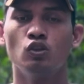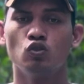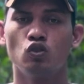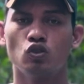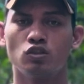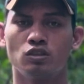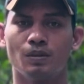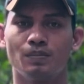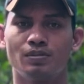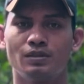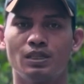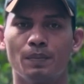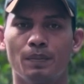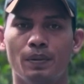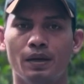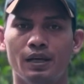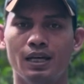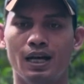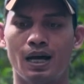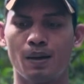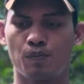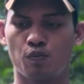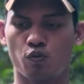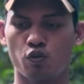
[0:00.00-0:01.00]
तो सबसे
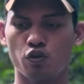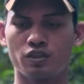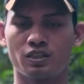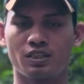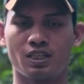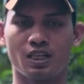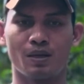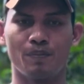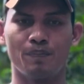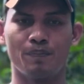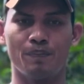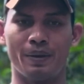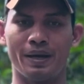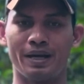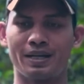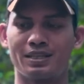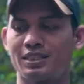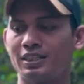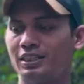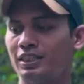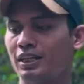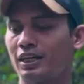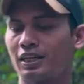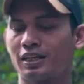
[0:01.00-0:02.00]
पहले आपको इस तरह बैक
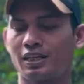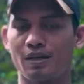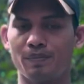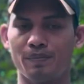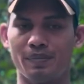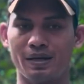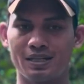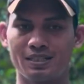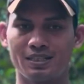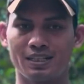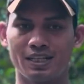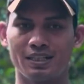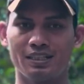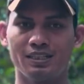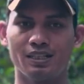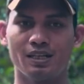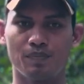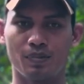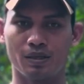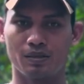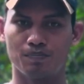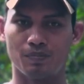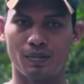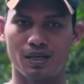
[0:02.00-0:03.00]
सीधी रख के बैठ जानी है
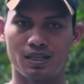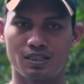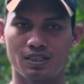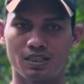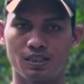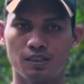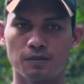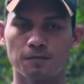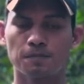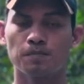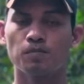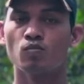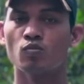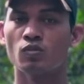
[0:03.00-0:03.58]
पद्मासन